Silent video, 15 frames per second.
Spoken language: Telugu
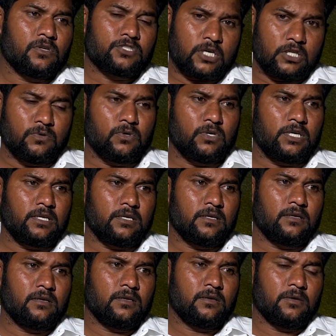చదువుని
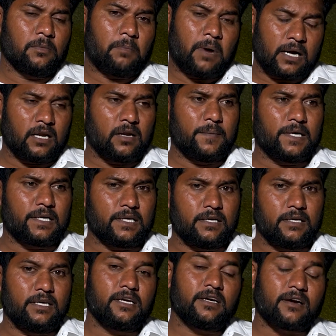పక్కన పెట్టి
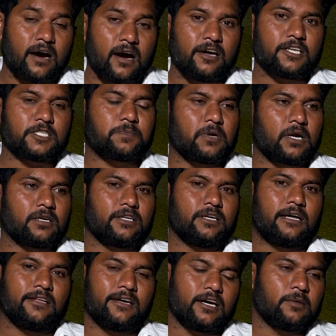ఈ కాంగ్రెస్ పార్టీ
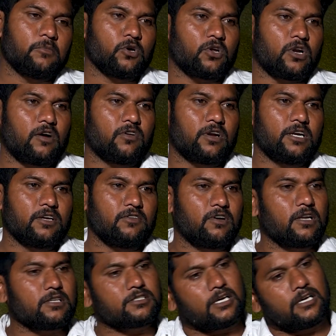అధికారంలోకి రావడానికి
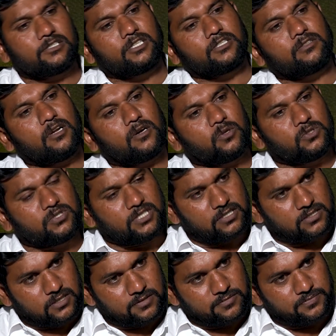వాళ్ళ సహశక్తుల కృషి
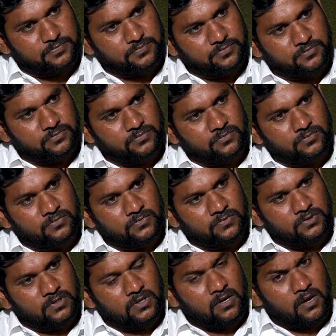చేశారు
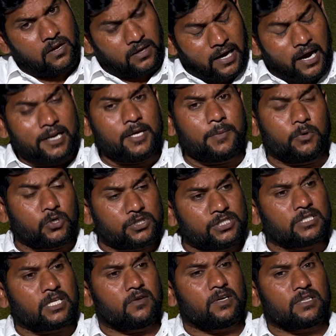కానీ ఇప్పుడు
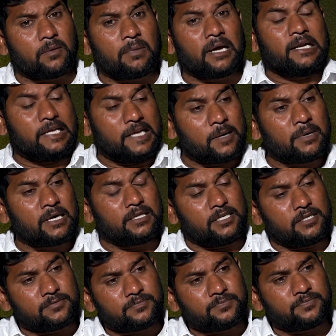వచ్చిన తర్వాత మళ్ళీ ఏమైంది
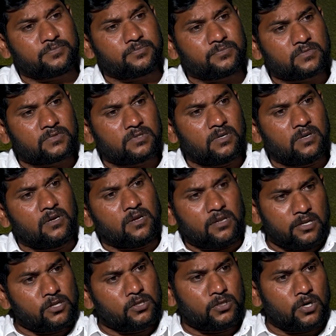
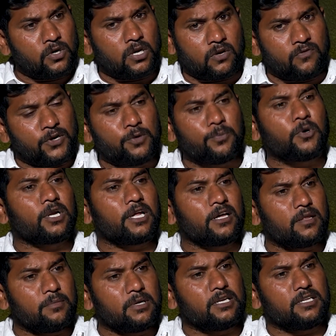నిరుద్యోగులకు వెన్నుపోటే
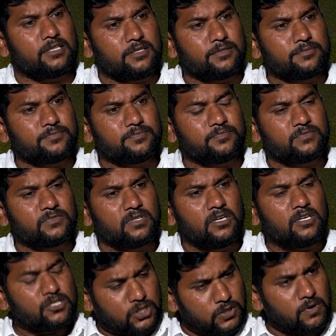కదా మిగిలింది
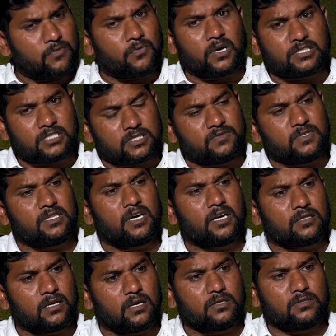జీవో ఫార్టీ సిక్స్
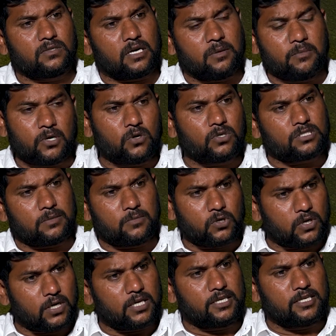విద్యార్థులను
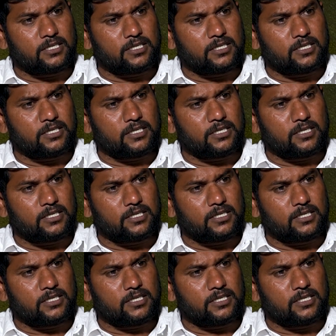అగమ్యగోచరంలోకి కదా